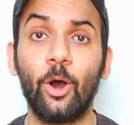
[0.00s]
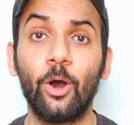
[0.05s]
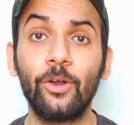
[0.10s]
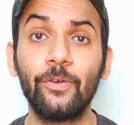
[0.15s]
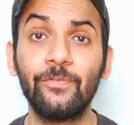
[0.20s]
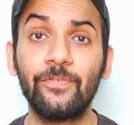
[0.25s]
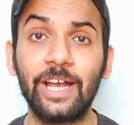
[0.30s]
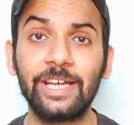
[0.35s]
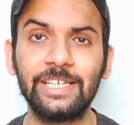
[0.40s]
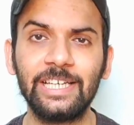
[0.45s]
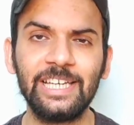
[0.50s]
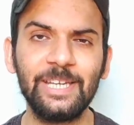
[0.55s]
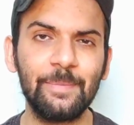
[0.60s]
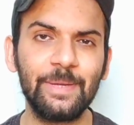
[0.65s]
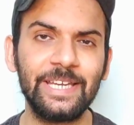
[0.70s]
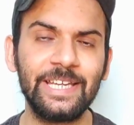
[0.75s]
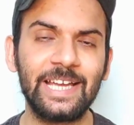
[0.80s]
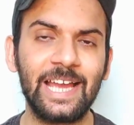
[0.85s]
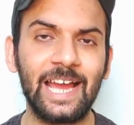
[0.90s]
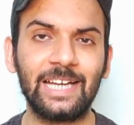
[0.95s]
और फाइनली
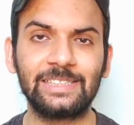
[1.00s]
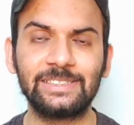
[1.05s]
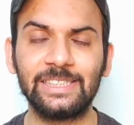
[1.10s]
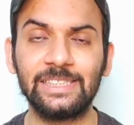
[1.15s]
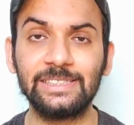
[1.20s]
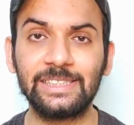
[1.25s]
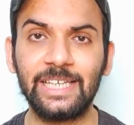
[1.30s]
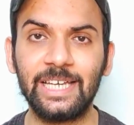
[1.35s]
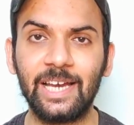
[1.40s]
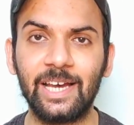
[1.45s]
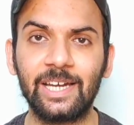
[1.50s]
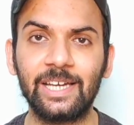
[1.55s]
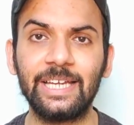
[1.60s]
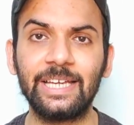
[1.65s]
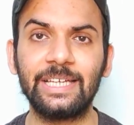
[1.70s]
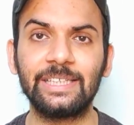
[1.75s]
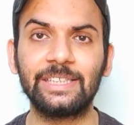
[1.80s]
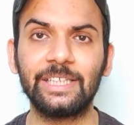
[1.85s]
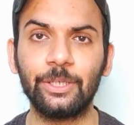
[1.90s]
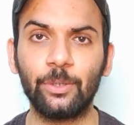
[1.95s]
मेरी एडसेंस की
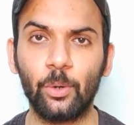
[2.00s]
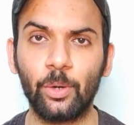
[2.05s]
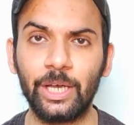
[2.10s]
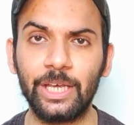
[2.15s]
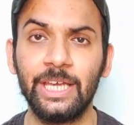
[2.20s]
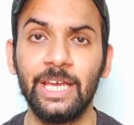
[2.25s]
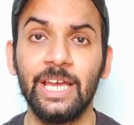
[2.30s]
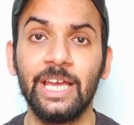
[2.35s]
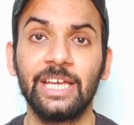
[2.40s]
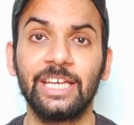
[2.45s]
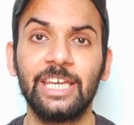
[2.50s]
अर्निंग इतनी हो गई